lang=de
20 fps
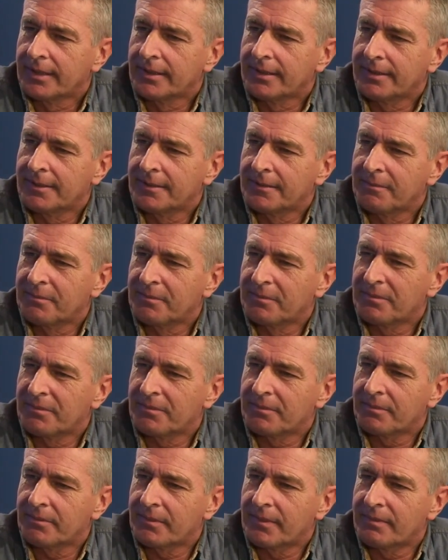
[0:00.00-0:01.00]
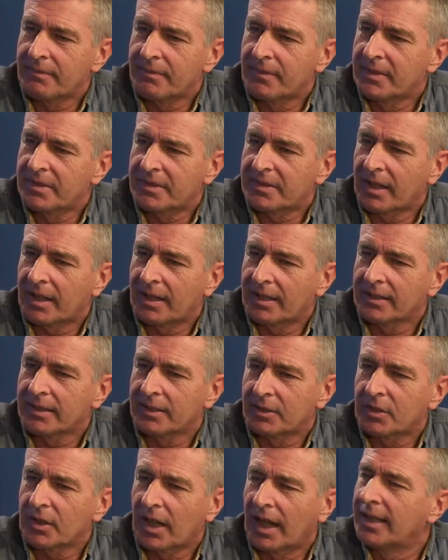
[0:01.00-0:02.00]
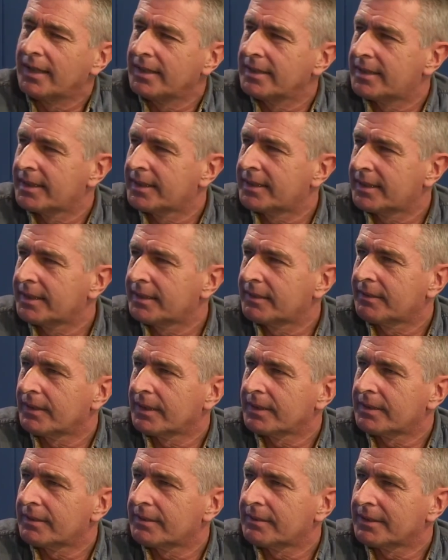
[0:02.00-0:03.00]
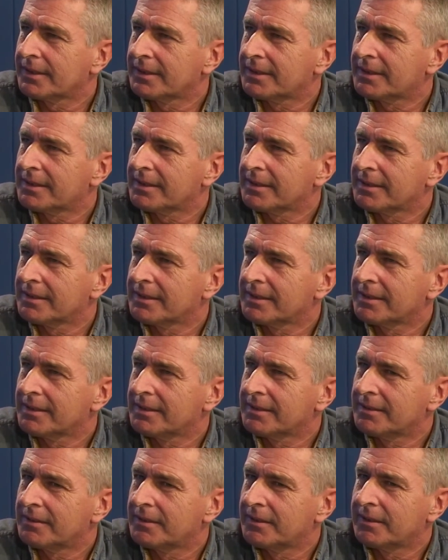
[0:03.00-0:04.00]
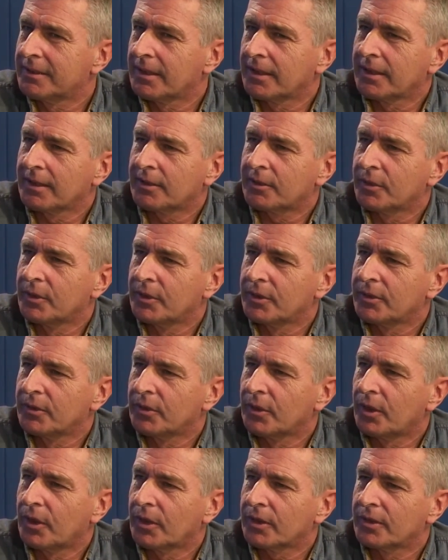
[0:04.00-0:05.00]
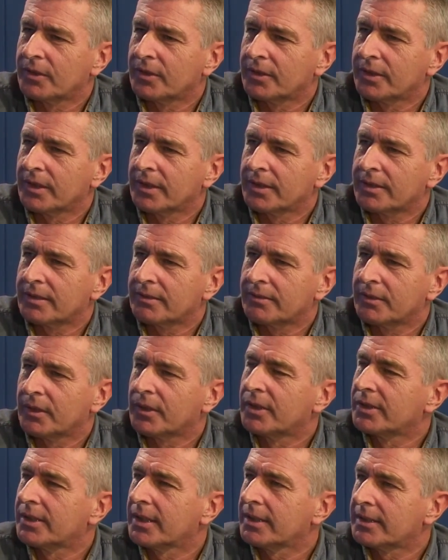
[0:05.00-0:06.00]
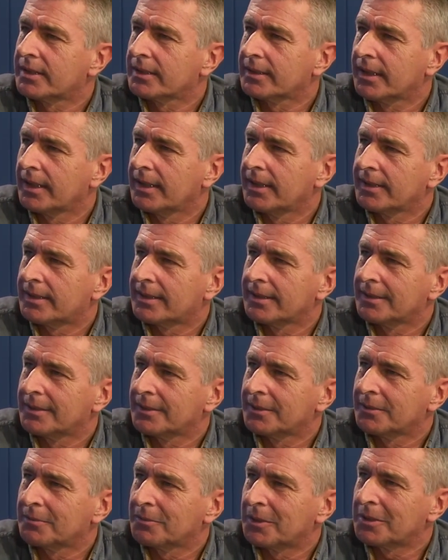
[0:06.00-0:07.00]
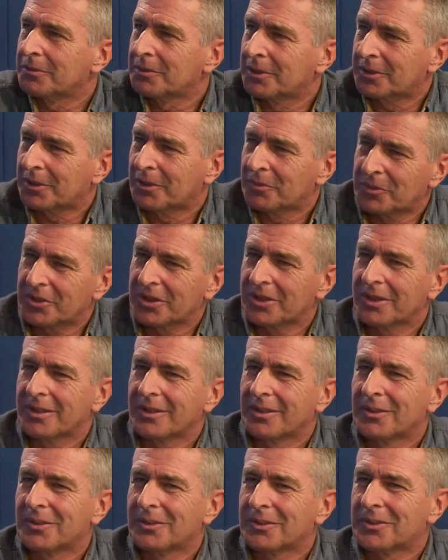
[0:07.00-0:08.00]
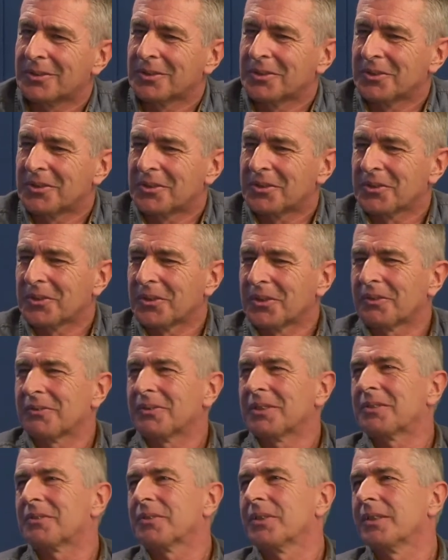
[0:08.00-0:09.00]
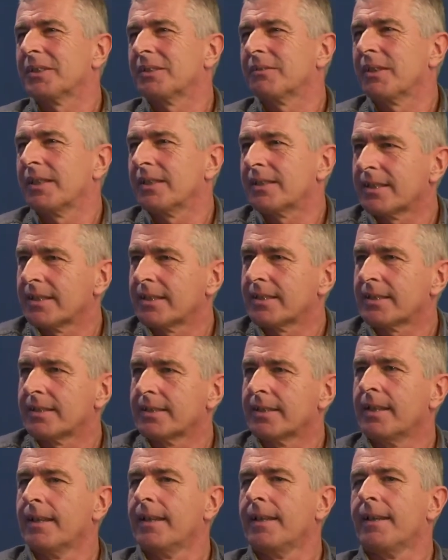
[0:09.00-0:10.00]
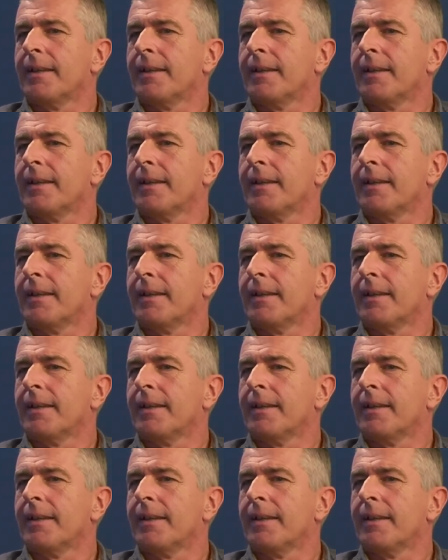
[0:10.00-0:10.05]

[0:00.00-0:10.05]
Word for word: Ähm, ist ja eigentlich einsichtig, was, was mhm. äh, in der natürlichen Ordnung jetzt für Gesetze gelten und manchmal kommen sie ja dann auch zu uns zurück, was wir in die Welt setzen.